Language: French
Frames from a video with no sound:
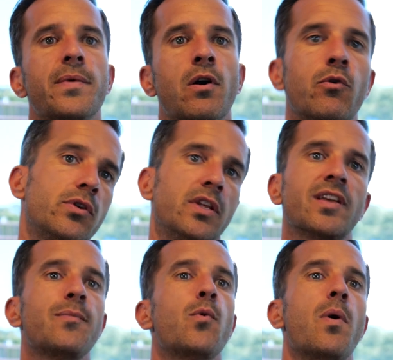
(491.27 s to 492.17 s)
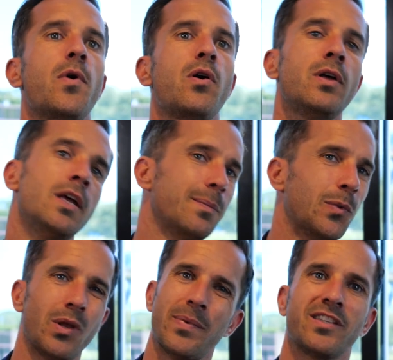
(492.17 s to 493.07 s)
Maintenant, on a eu des très beaux moments,
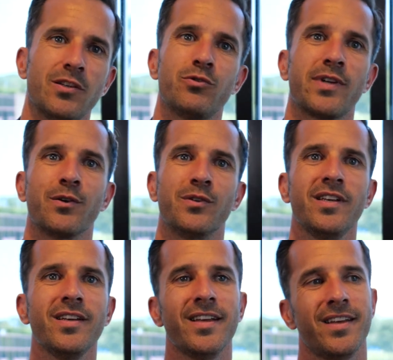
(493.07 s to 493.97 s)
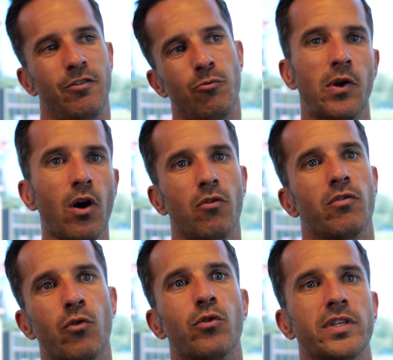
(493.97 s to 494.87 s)
mais on est passé juste à côté. Et donc maintenant,
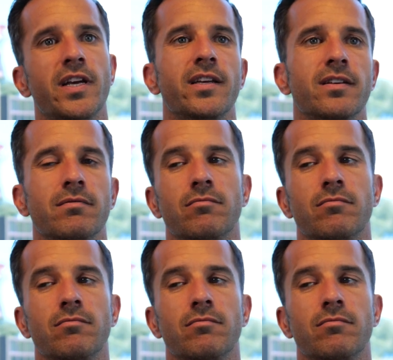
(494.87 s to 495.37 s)
il faut qu'on y aille.